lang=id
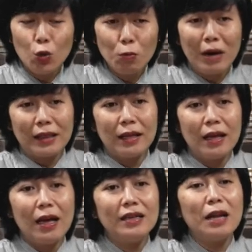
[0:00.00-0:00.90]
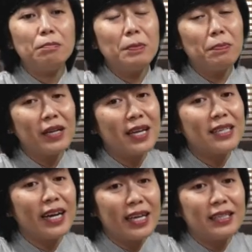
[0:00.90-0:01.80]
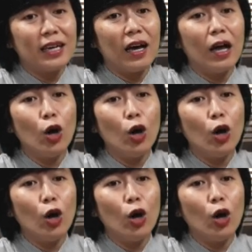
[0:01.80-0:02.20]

umat dan pimpinan gereja